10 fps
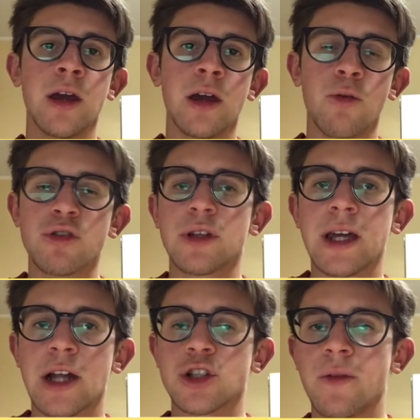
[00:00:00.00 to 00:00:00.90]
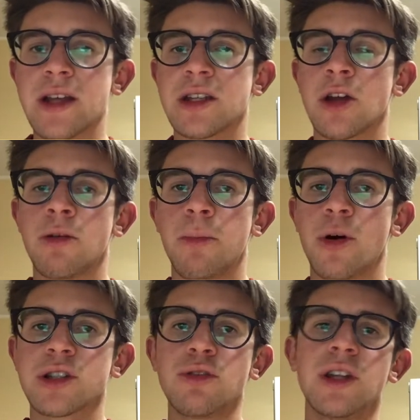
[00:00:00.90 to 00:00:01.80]
una squadra di calcio deve essere
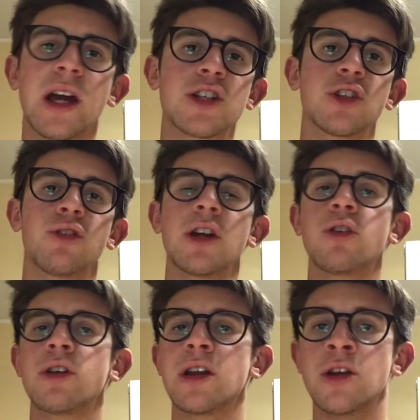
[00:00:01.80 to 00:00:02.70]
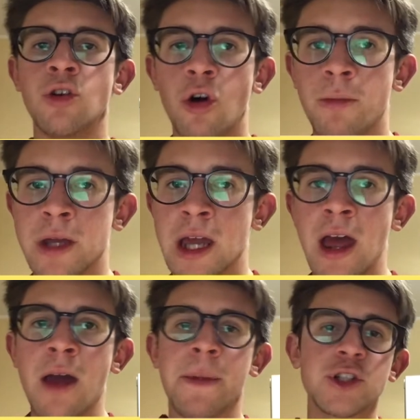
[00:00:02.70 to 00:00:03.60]
composta non di calciatori con nomi,
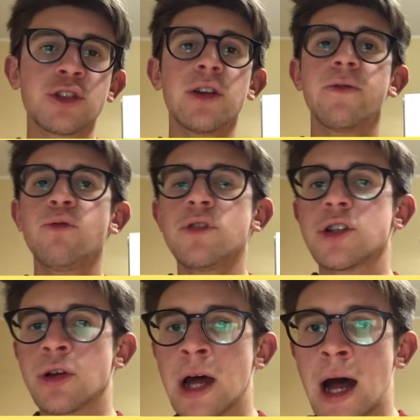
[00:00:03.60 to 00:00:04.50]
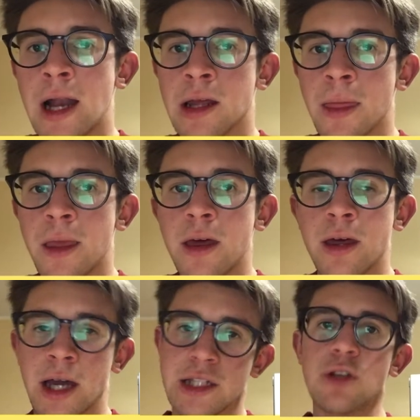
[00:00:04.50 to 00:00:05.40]
ma giocatori funzionali
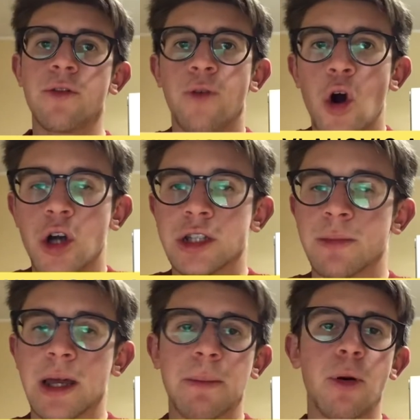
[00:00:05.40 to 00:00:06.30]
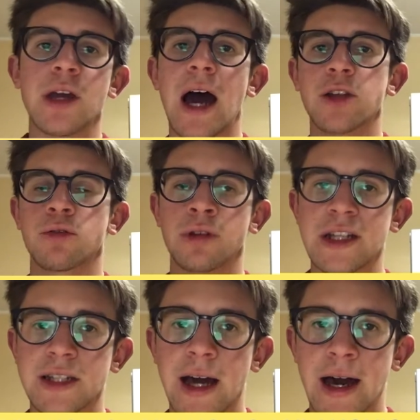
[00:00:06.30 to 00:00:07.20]
che siano forti, perché poi Arthur non è
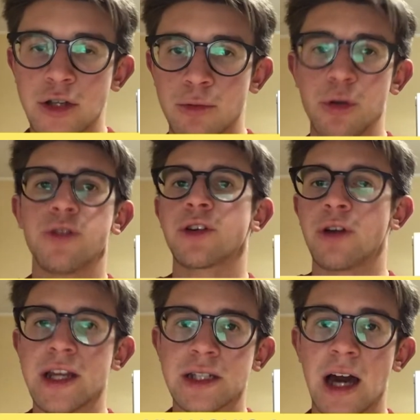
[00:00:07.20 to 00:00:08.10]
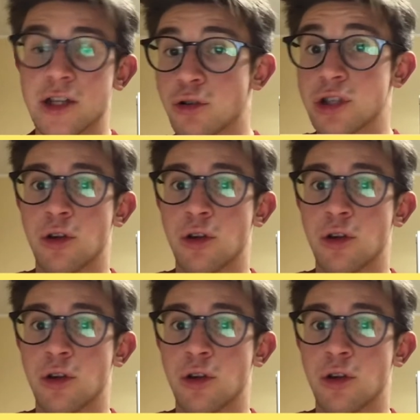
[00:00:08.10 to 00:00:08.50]
scarso, Piontek non è scarso, lo stanno